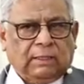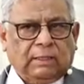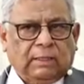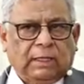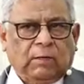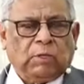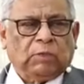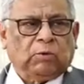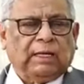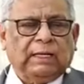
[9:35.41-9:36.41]
En
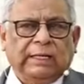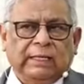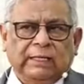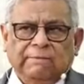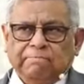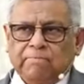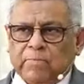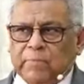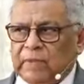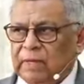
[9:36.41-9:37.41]
cuanto a la ley,
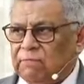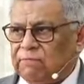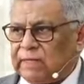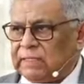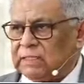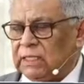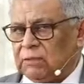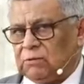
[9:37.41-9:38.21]
fariseo,